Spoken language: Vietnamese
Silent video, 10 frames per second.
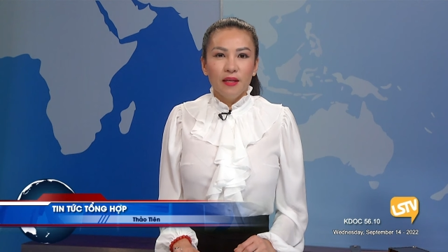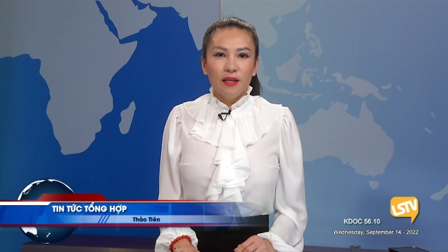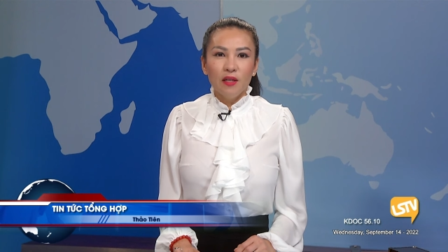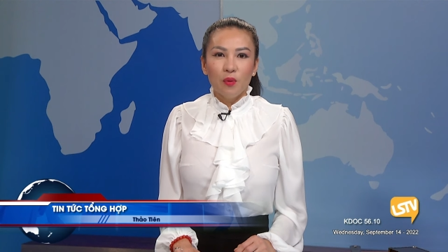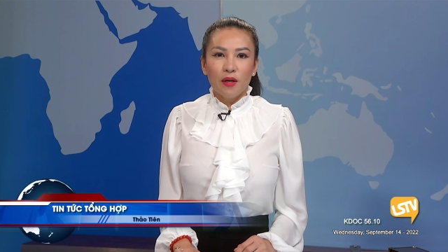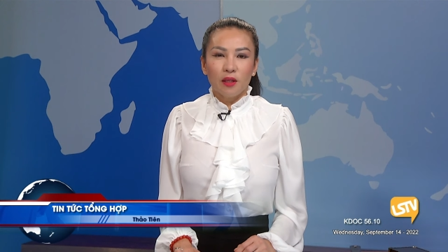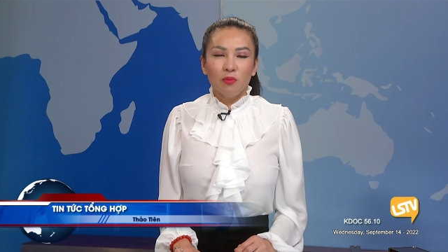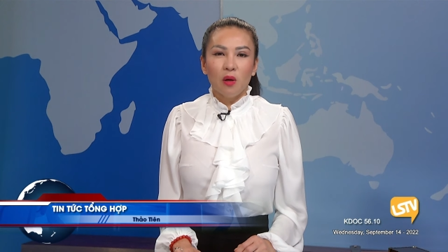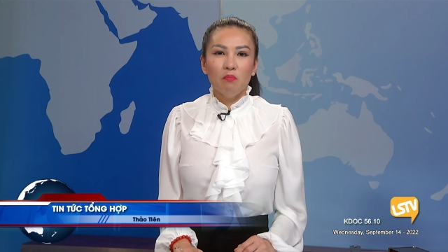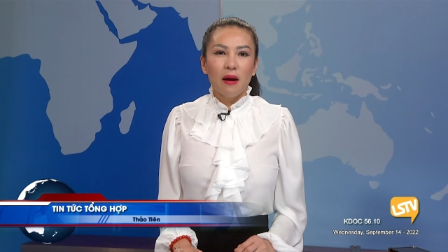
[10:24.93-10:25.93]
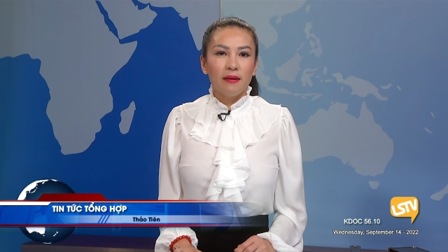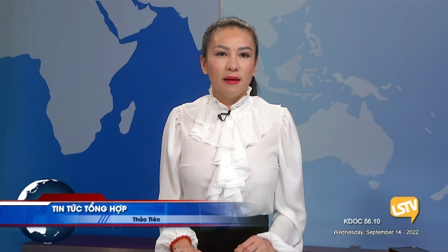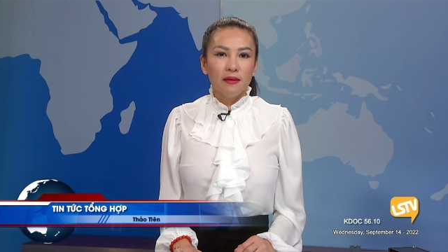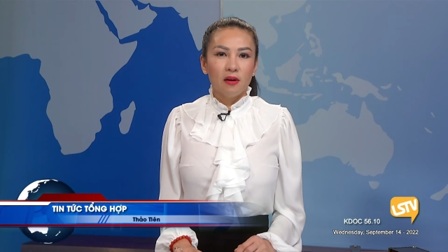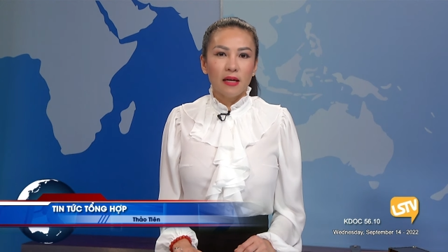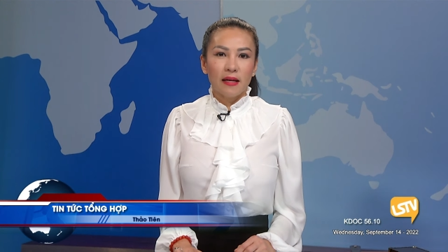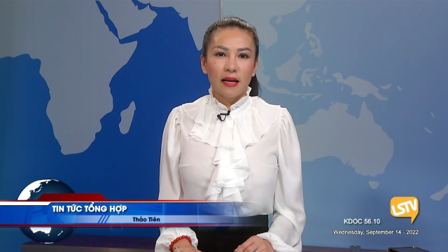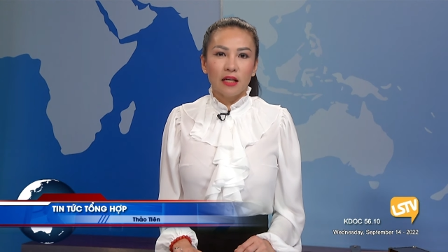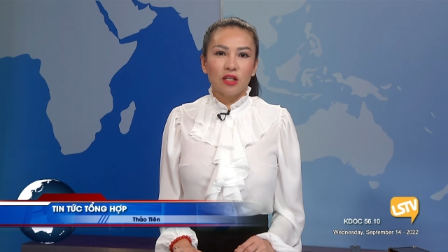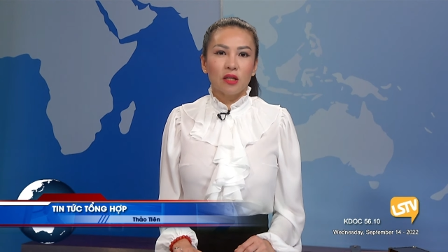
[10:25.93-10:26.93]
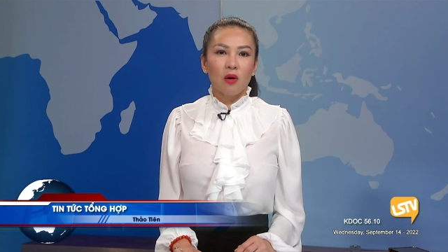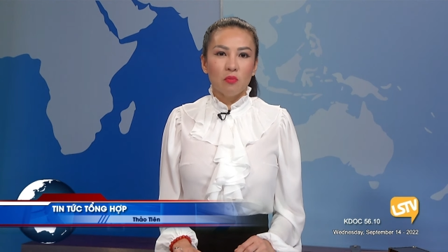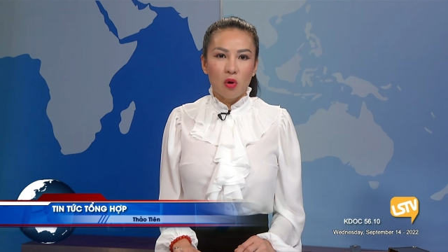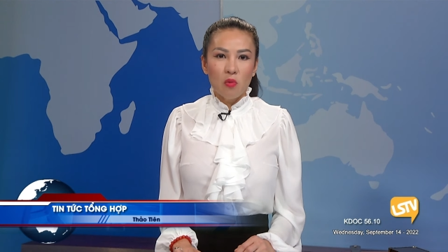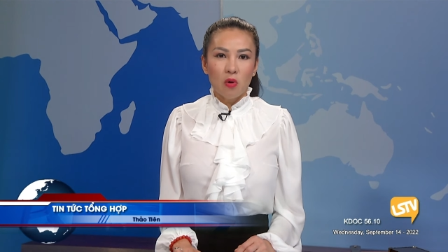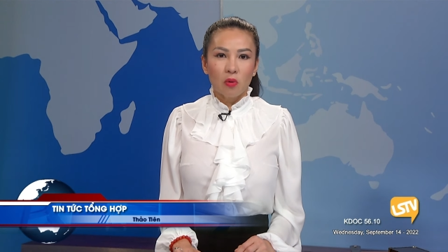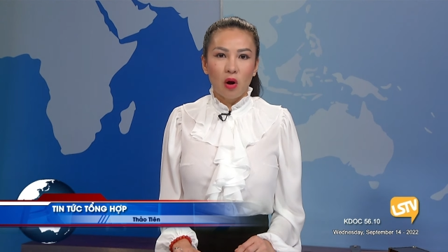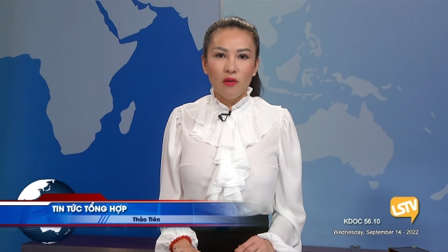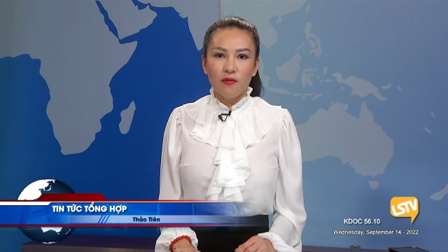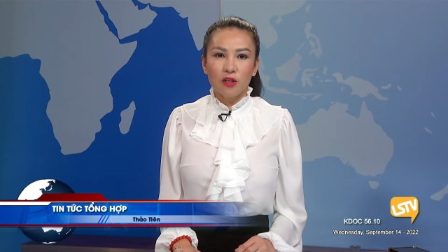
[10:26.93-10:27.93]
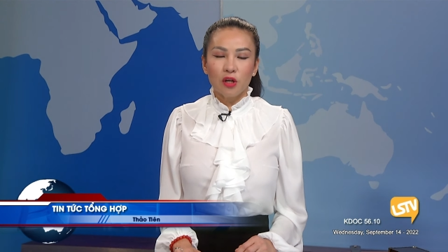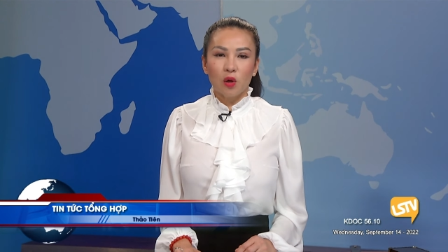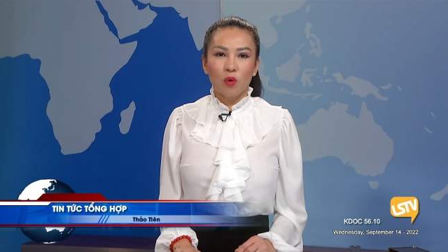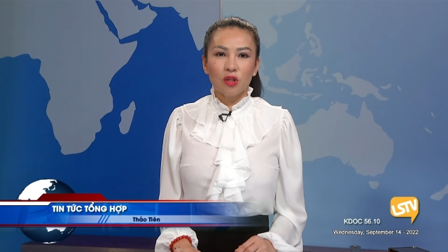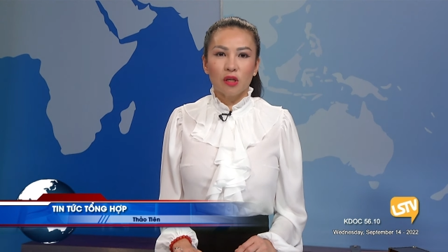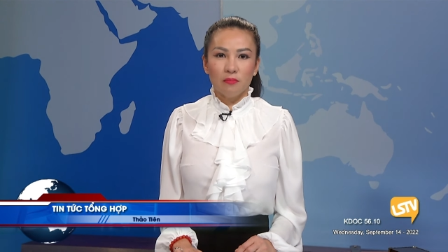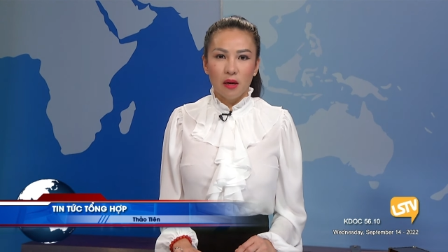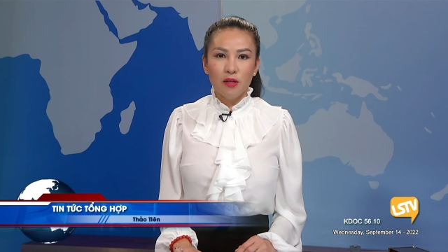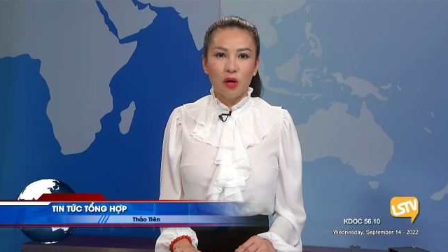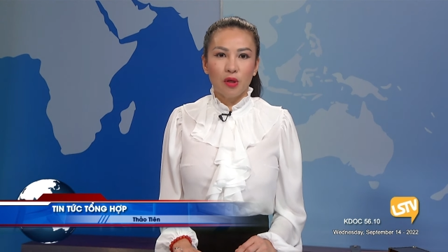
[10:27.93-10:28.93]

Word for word: Chính quyền Tổng thống Biden có khả năng sẽ công bố một gói viện trợ quân sự mới cho